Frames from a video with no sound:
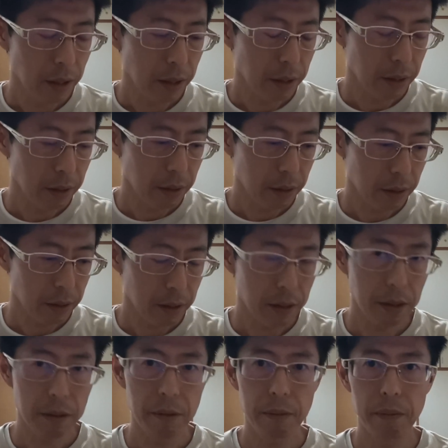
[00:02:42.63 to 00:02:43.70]
えー、
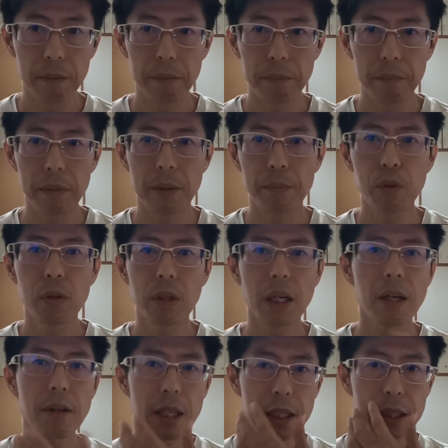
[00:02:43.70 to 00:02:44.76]
まあ、
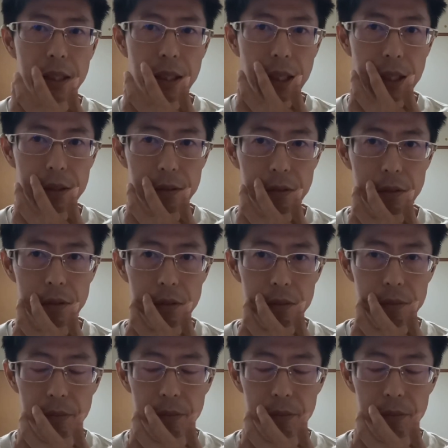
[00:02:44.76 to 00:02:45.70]
モーカーは、あの、